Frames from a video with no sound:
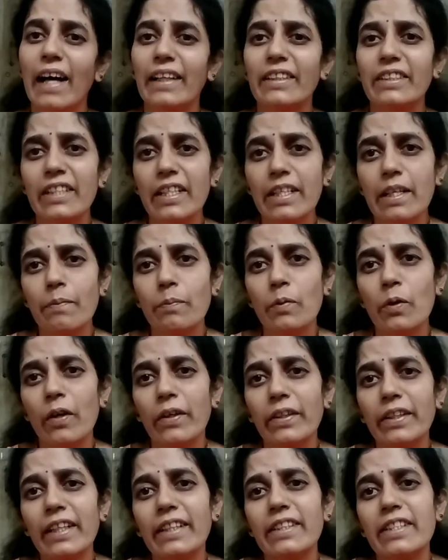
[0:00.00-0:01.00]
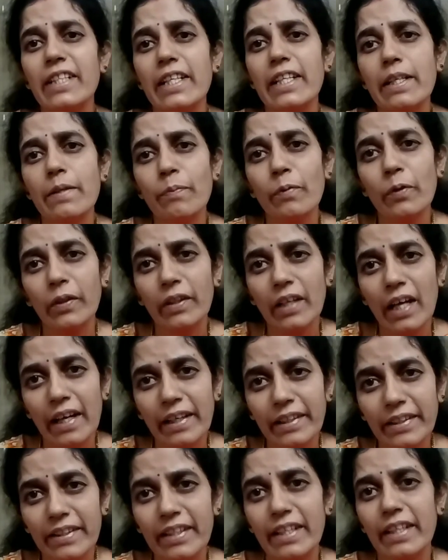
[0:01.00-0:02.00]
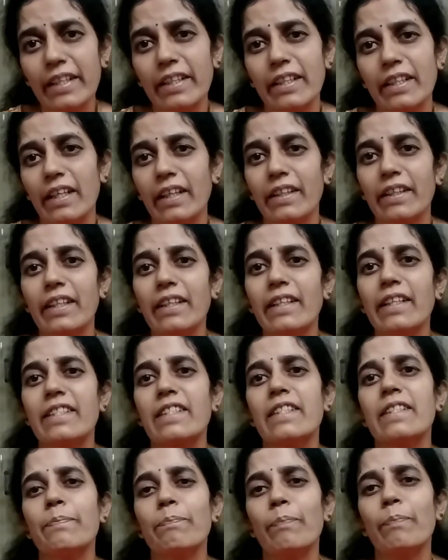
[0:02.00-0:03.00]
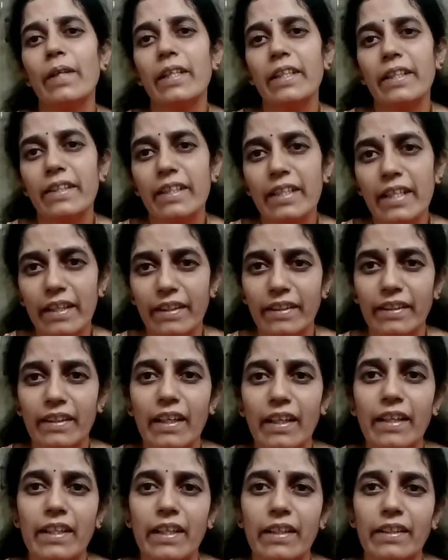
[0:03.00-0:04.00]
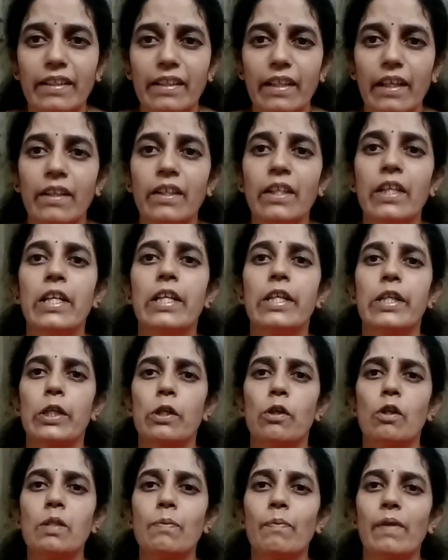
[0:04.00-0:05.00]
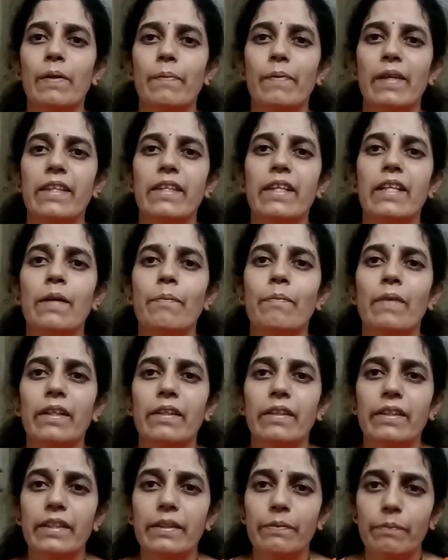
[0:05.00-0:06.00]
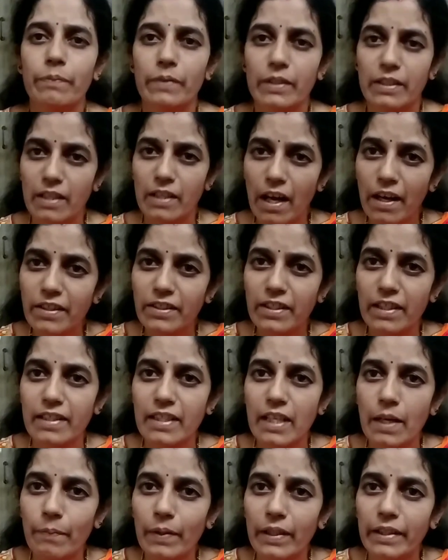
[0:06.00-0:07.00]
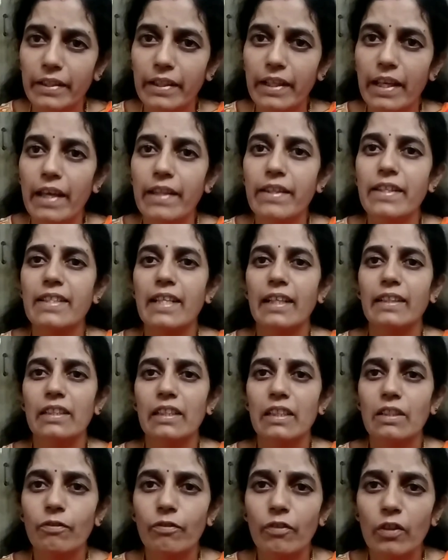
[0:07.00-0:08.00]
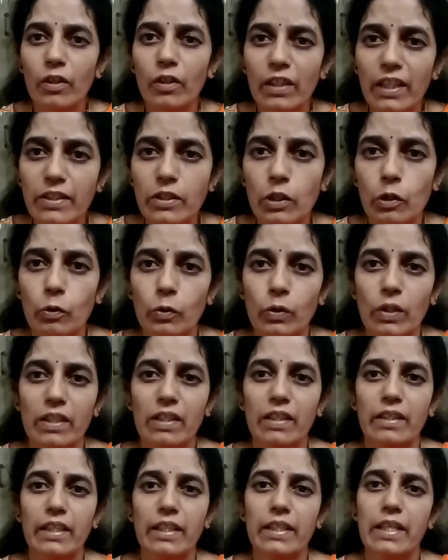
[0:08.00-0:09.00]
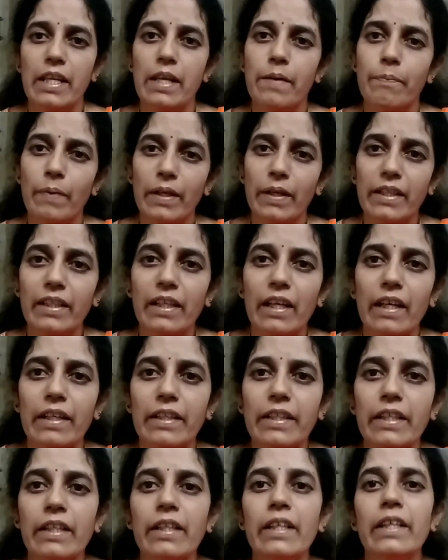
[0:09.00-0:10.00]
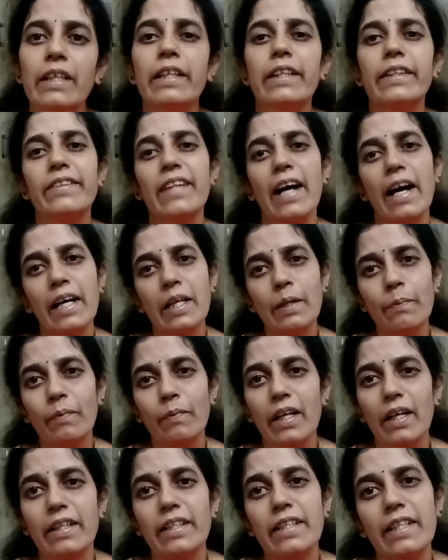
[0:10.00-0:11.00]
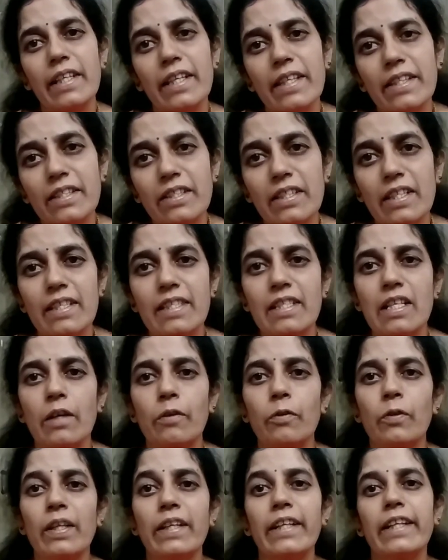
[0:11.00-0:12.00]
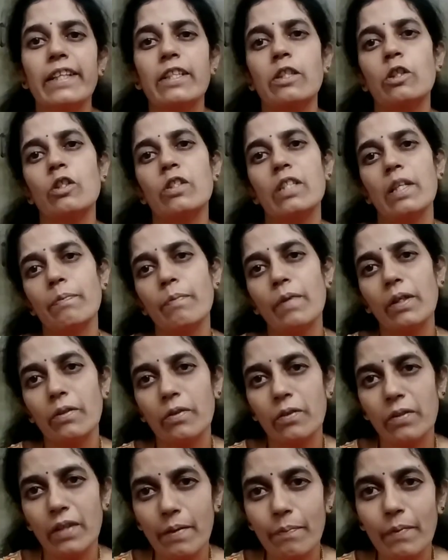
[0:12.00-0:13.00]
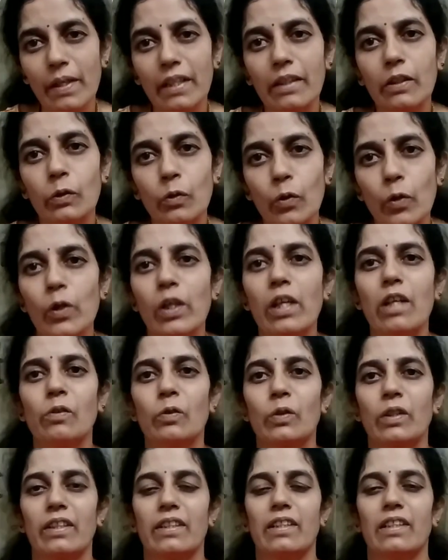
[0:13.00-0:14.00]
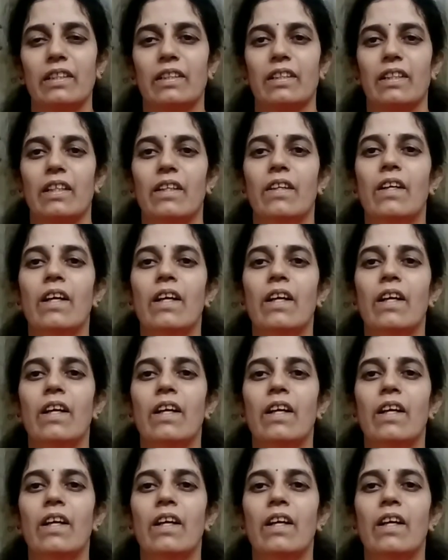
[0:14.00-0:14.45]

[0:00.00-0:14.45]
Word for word: అక్షయము అంటే క్షయములు కానిది అని అంటే నశింపనది అని అంట ఈరోజు మనం ఏదైనా మన స్టార్ట్ చేసామంటే అది సక్సెస్ఫుల్గా జరుగుతుందంట ఏ పని కానీ దానం కానీ ఏది చేసినా కూడా నెక్స్ట్ జన్మకు కూడా మనకు తోడుగా ఉంటుందంట